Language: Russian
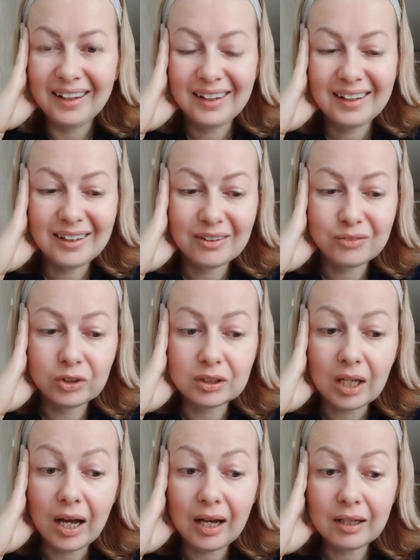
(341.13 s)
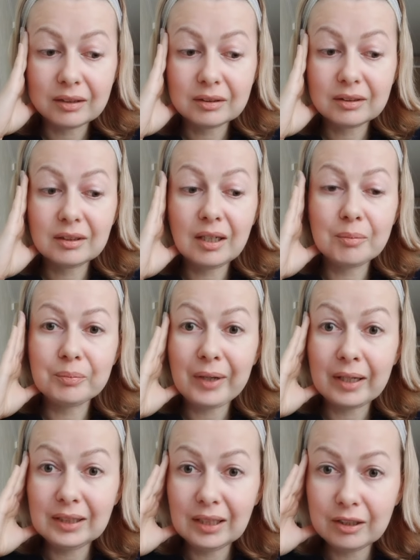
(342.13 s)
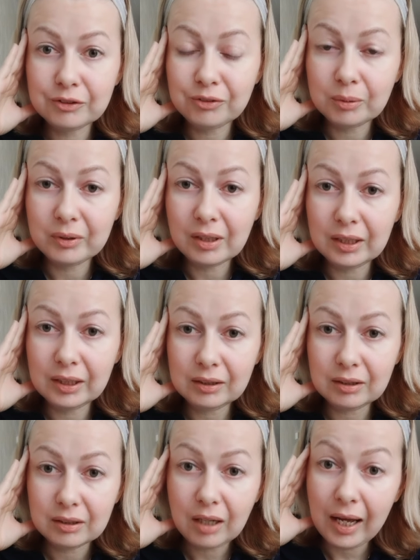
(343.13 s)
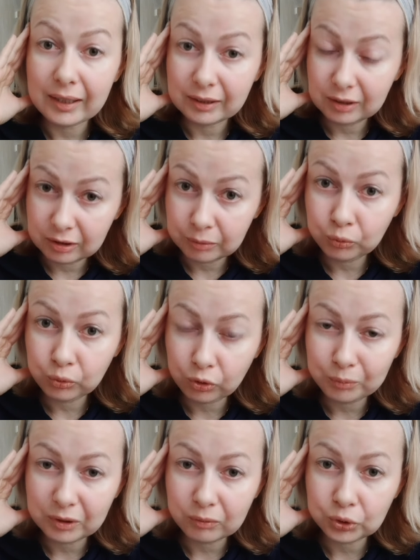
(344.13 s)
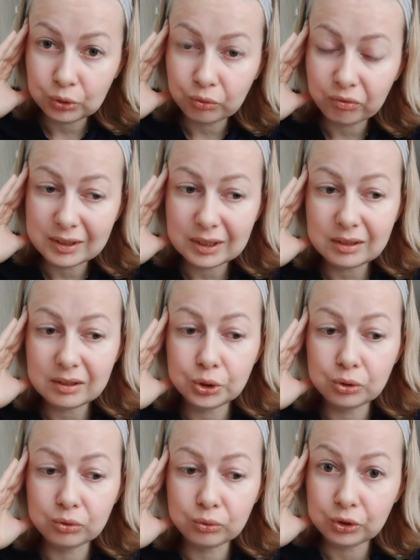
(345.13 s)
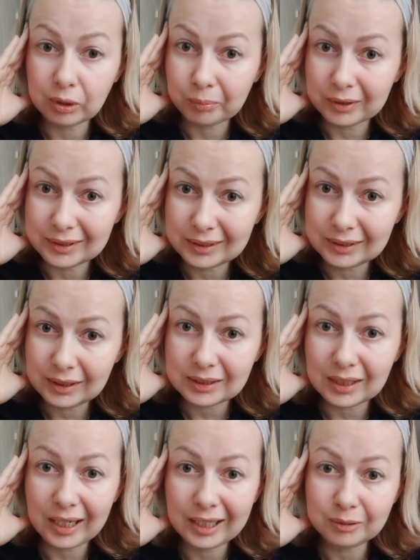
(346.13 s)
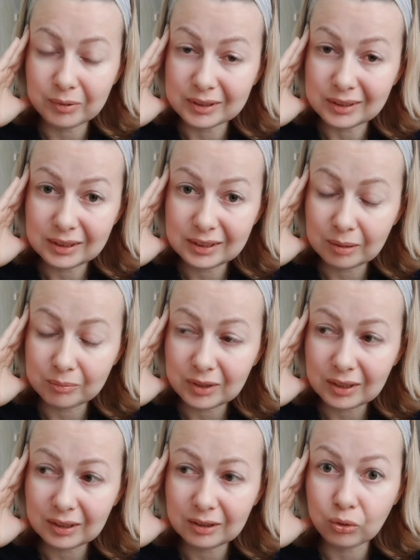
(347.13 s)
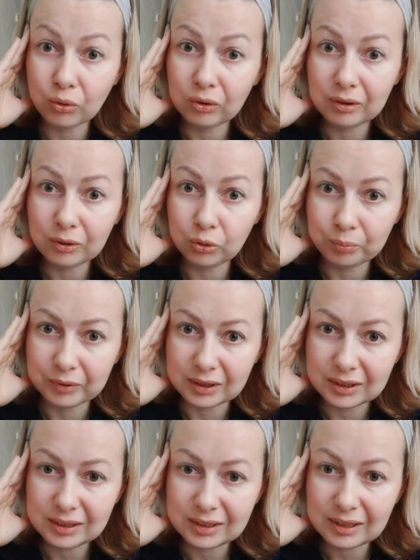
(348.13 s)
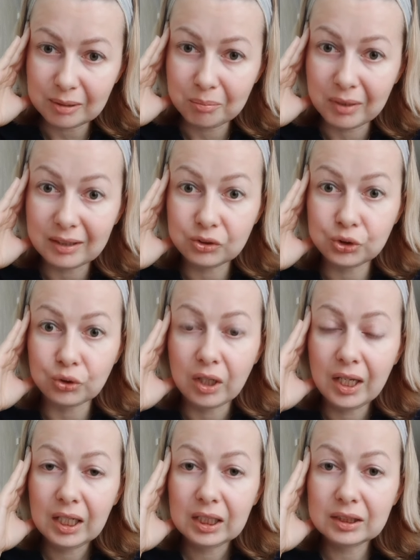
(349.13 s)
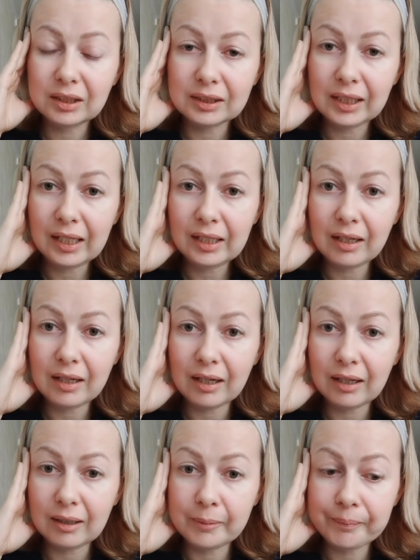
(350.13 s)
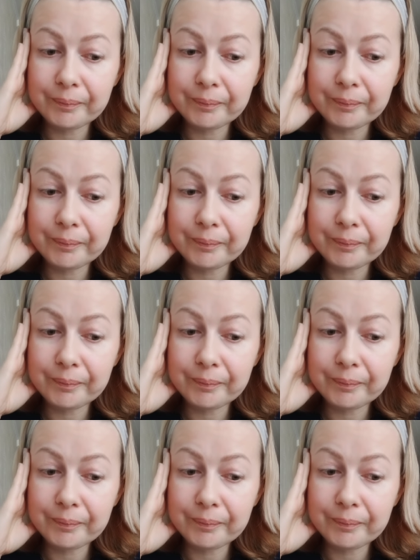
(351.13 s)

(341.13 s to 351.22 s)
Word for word: а, вот. А компания Faberlic, а, и ему, кроме того, что увозить, еще нужно платить за сайт, платить там таргетологу, платить там менеджеру и так далее. А